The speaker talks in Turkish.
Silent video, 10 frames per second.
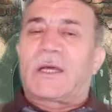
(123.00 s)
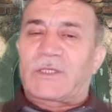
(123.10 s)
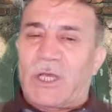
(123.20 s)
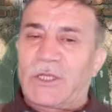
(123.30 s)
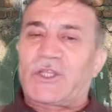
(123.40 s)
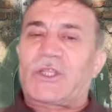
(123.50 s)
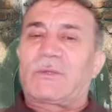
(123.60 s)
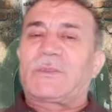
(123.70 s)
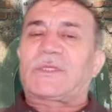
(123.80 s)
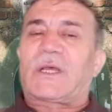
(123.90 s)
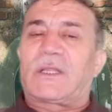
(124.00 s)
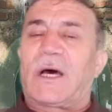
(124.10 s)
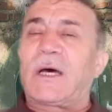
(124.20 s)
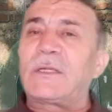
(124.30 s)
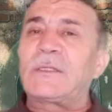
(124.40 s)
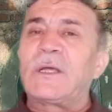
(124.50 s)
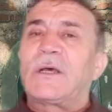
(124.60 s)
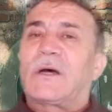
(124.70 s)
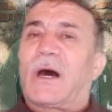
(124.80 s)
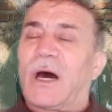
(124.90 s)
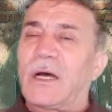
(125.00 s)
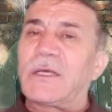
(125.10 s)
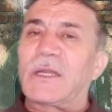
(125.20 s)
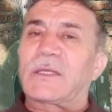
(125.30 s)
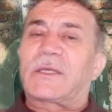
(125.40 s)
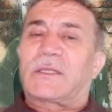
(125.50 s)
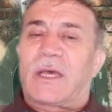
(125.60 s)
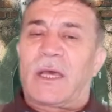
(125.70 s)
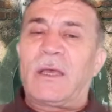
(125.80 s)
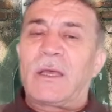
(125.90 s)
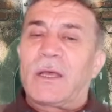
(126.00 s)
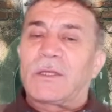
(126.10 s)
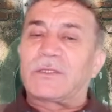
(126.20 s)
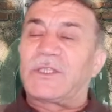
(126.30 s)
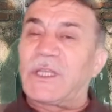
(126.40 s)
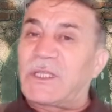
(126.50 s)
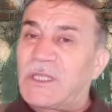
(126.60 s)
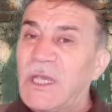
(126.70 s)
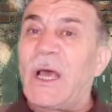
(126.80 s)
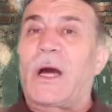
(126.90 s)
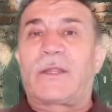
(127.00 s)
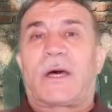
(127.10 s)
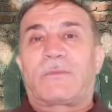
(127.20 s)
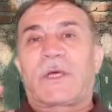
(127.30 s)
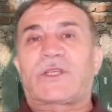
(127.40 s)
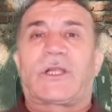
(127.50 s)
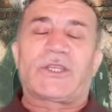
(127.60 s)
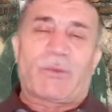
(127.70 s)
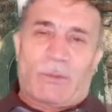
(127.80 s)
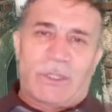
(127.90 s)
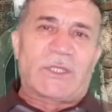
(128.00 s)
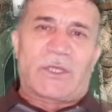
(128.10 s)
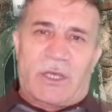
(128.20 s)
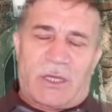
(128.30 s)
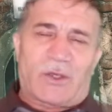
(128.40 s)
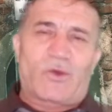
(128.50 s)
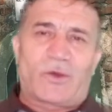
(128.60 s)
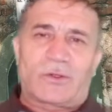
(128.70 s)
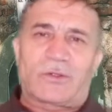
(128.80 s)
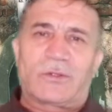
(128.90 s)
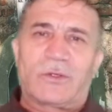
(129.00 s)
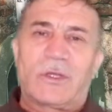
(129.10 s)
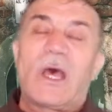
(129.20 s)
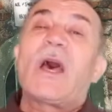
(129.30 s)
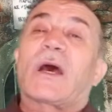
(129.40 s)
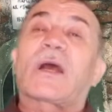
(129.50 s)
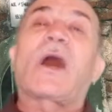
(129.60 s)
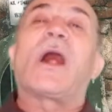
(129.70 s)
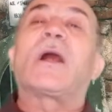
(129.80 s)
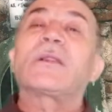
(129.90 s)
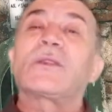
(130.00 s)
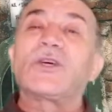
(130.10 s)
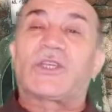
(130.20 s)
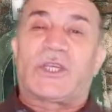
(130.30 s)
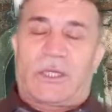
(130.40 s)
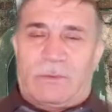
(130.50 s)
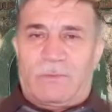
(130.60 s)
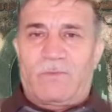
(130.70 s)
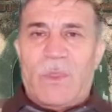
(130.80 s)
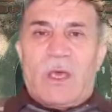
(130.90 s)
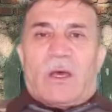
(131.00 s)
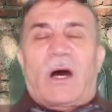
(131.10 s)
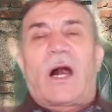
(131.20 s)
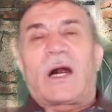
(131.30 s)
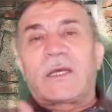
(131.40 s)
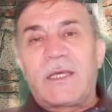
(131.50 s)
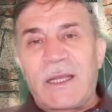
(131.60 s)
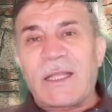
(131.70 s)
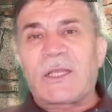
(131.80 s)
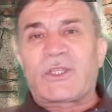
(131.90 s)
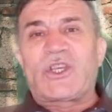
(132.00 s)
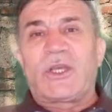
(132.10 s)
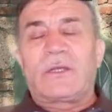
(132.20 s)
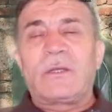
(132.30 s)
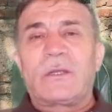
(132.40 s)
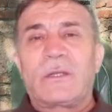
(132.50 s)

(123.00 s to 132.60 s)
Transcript: çalıştığımız kadar ahirete de ciddi anlamda çalışmamız gerekiyor. Kaldı ki ahiret için